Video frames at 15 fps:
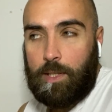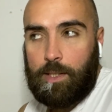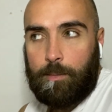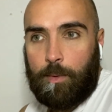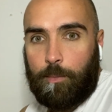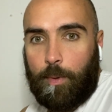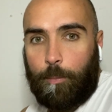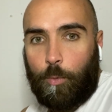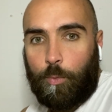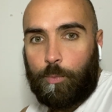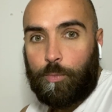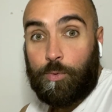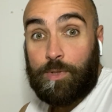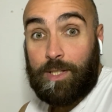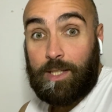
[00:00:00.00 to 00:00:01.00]
c'est même pas
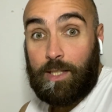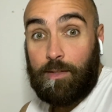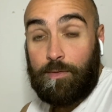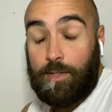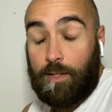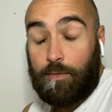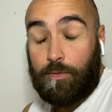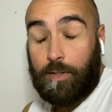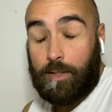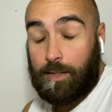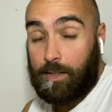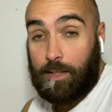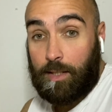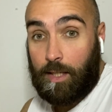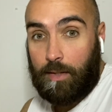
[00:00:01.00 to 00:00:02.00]
positif, c'est
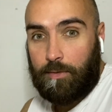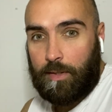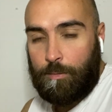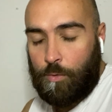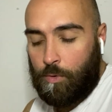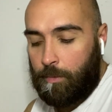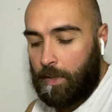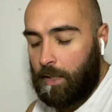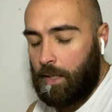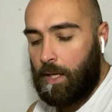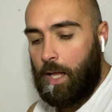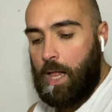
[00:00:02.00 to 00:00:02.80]
c'est la flamme jumelle.